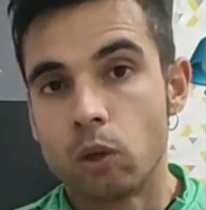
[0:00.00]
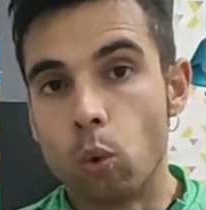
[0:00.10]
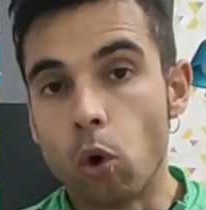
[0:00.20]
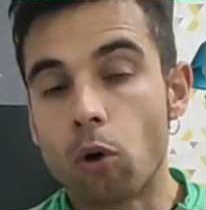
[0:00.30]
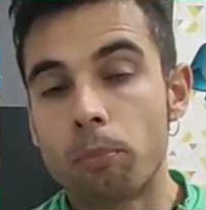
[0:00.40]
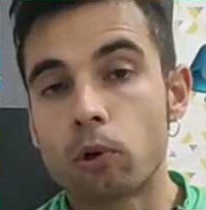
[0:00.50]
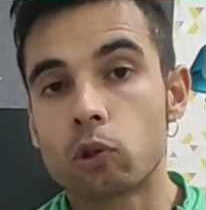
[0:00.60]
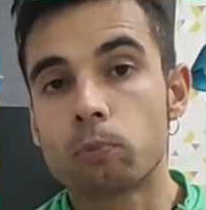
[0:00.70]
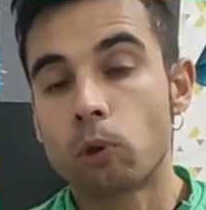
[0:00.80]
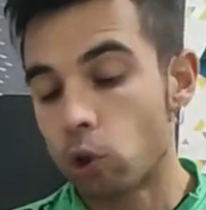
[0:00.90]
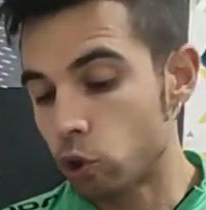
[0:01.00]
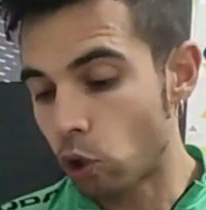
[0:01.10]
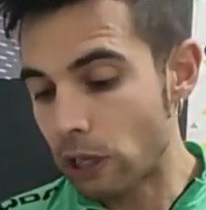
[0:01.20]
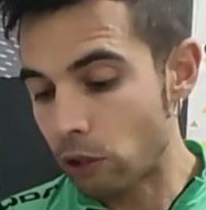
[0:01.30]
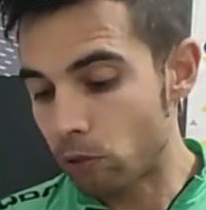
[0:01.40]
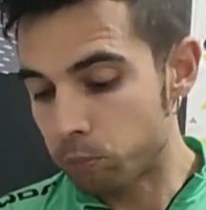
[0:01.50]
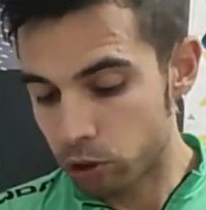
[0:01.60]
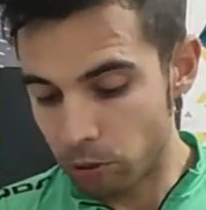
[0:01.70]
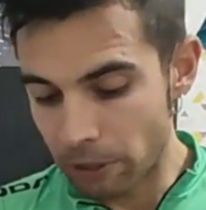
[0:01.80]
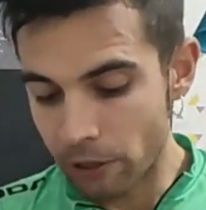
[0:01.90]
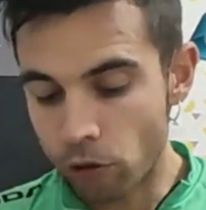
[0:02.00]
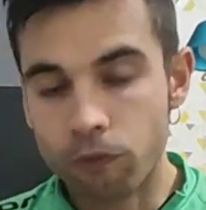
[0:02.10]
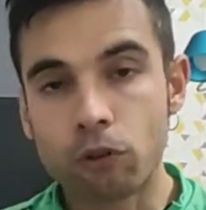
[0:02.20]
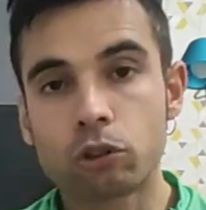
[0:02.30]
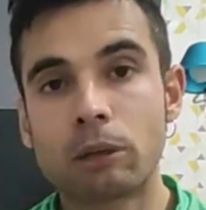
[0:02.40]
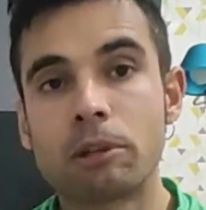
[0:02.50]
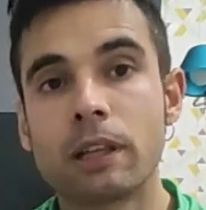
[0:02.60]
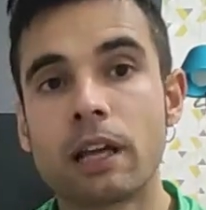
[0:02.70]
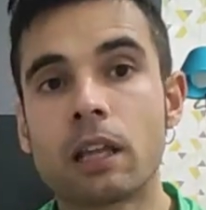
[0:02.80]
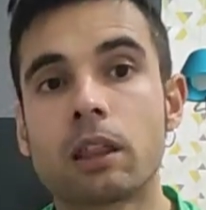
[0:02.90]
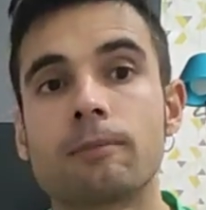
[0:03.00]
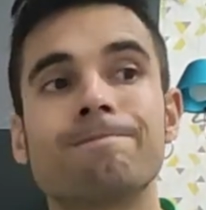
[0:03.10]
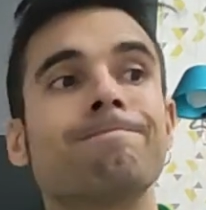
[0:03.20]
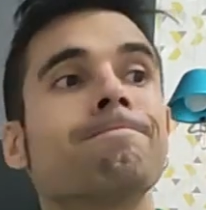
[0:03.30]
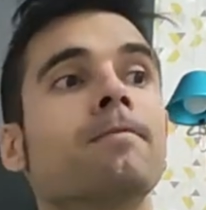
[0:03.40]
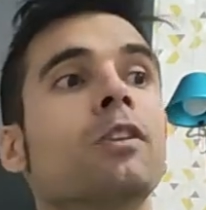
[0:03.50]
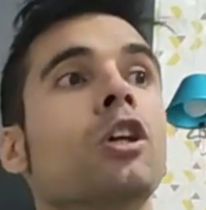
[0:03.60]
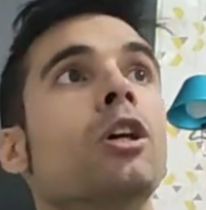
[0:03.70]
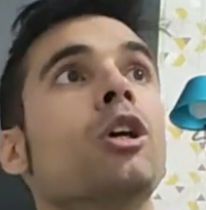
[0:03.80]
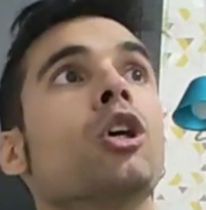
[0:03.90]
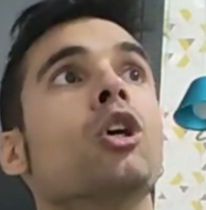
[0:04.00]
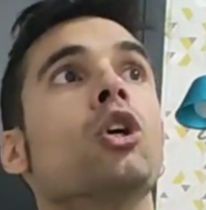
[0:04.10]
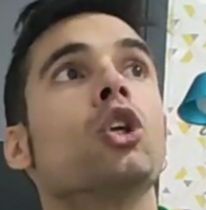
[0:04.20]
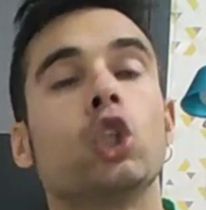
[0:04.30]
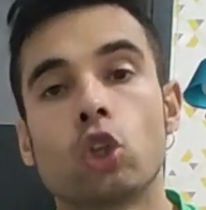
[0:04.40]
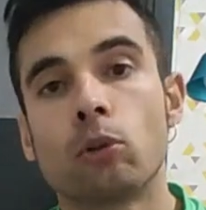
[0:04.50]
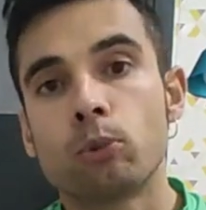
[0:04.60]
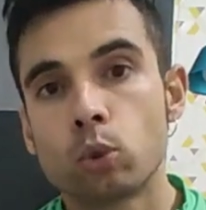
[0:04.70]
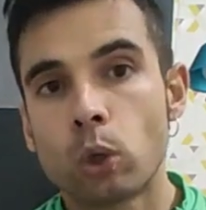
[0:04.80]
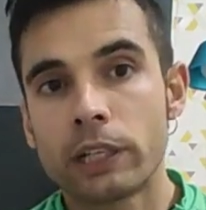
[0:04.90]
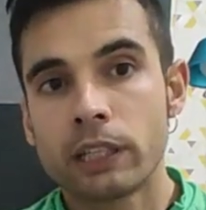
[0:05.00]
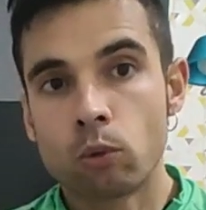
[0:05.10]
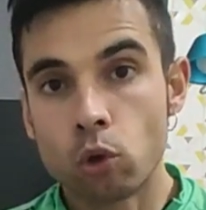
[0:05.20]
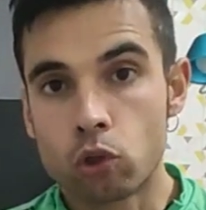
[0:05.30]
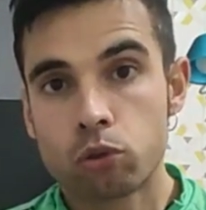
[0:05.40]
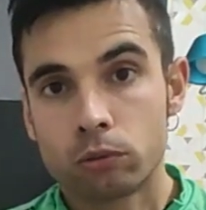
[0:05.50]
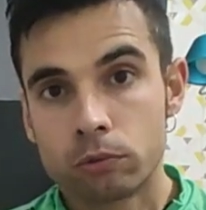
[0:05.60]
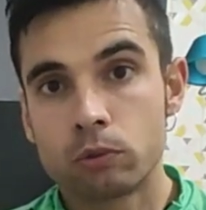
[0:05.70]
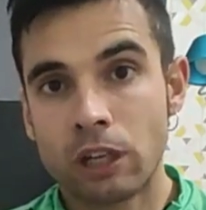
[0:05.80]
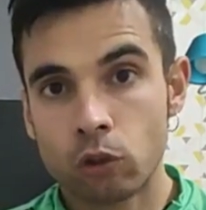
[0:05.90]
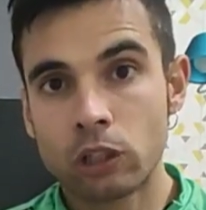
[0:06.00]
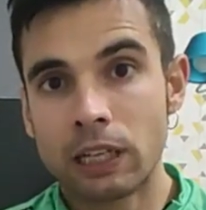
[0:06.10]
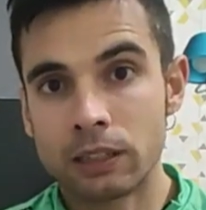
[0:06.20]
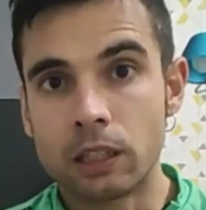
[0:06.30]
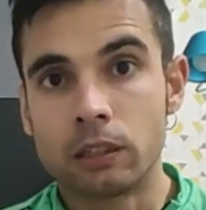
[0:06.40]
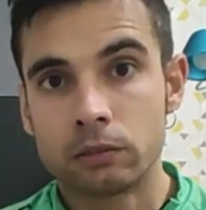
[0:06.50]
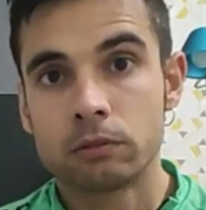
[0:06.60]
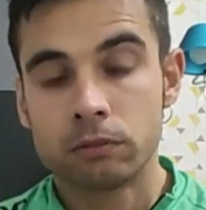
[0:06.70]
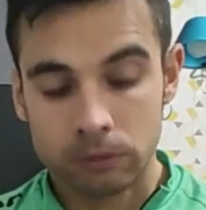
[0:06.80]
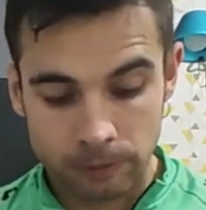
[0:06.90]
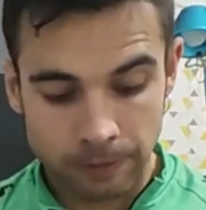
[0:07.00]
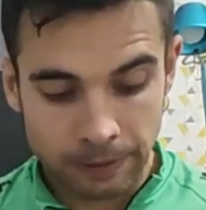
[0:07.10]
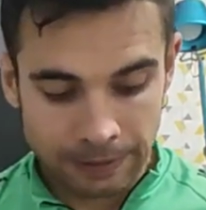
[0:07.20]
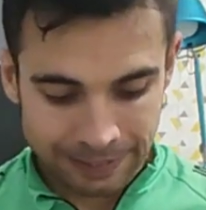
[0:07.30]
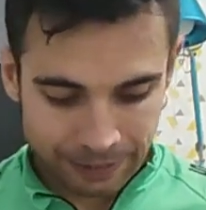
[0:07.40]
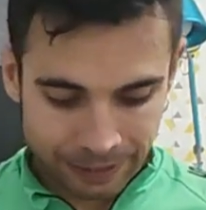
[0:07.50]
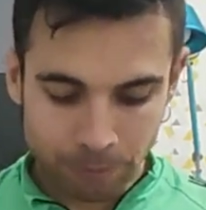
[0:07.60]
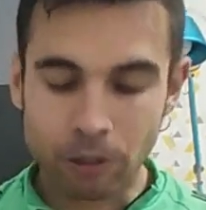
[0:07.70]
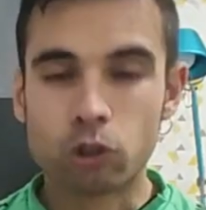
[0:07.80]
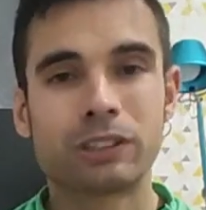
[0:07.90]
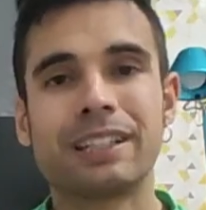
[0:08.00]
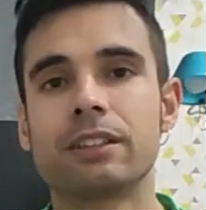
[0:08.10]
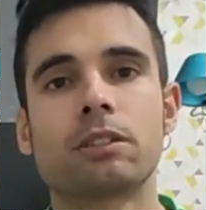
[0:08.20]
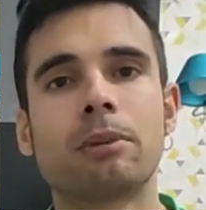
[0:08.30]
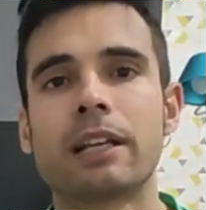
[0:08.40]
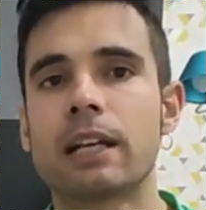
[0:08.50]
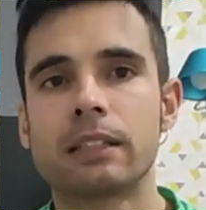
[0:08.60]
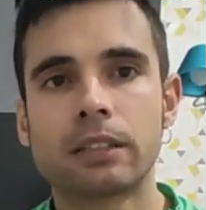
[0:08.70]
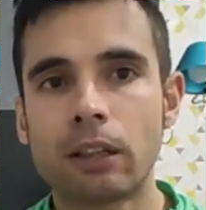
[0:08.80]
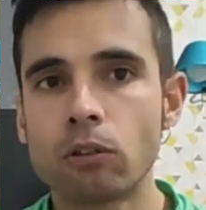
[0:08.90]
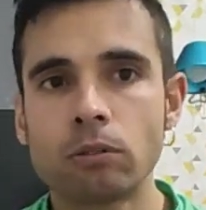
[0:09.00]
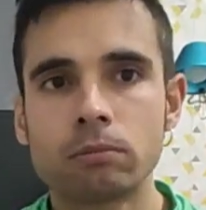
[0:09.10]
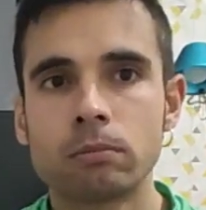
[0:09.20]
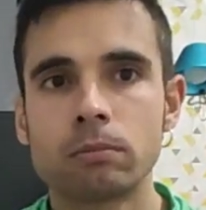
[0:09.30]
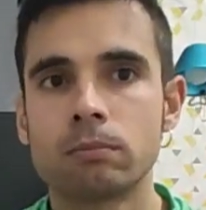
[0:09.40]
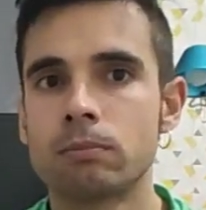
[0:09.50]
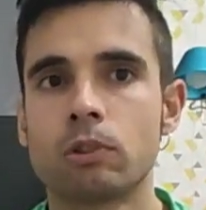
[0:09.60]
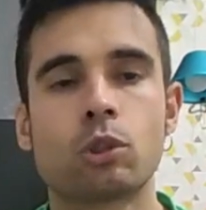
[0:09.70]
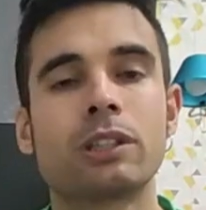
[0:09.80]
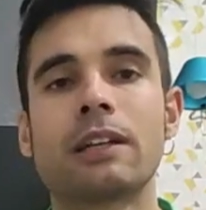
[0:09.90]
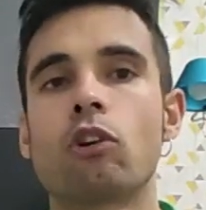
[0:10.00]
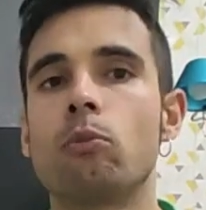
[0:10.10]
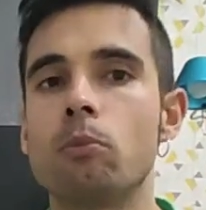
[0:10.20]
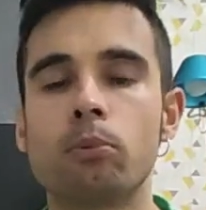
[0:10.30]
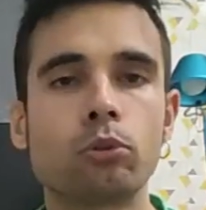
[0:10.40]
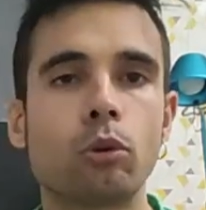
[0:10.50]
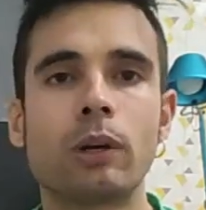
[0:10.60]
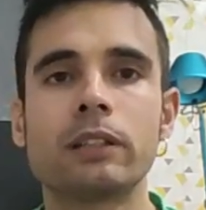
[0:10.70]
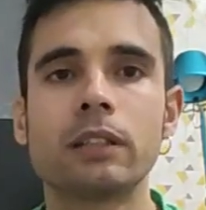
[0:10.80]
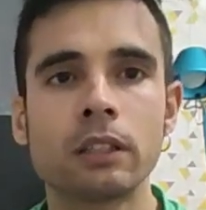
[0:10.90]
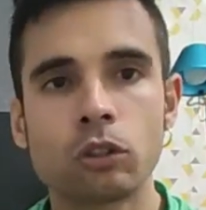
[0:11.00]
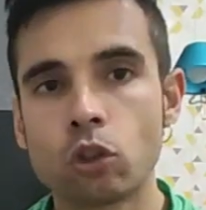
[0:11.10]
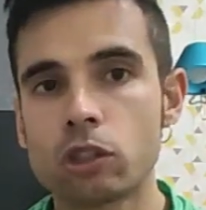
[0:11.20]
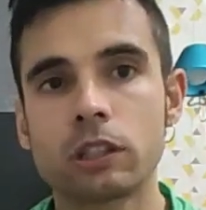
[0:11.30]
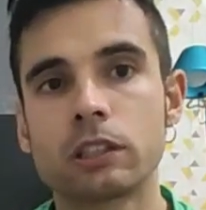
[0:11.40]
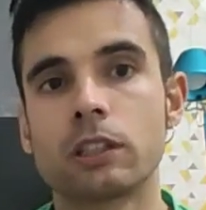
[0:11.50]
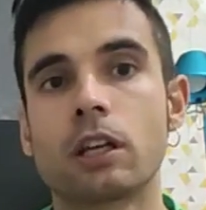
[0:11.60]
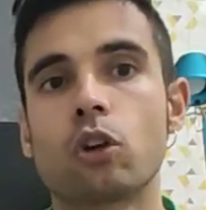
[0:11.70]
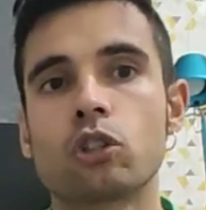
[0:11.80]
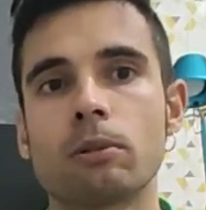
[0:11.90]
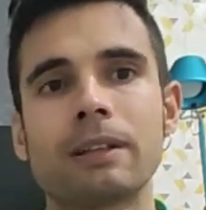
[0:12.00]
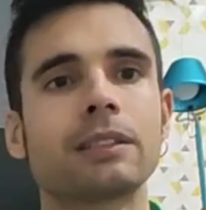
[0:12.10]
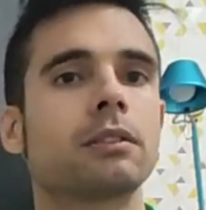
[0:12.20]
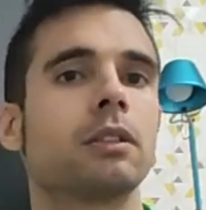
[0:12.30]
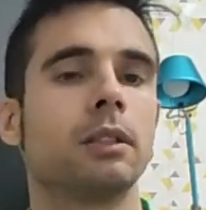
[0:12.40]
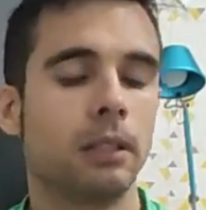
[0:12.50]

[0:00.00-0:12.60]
Luego, por, otro lado, pues tema de confortabilidad. Yo lo puntuaría un 8, una nota alta. Los tirantes me han encantado, sientan como un puto guante, no sientes ni que los llevas.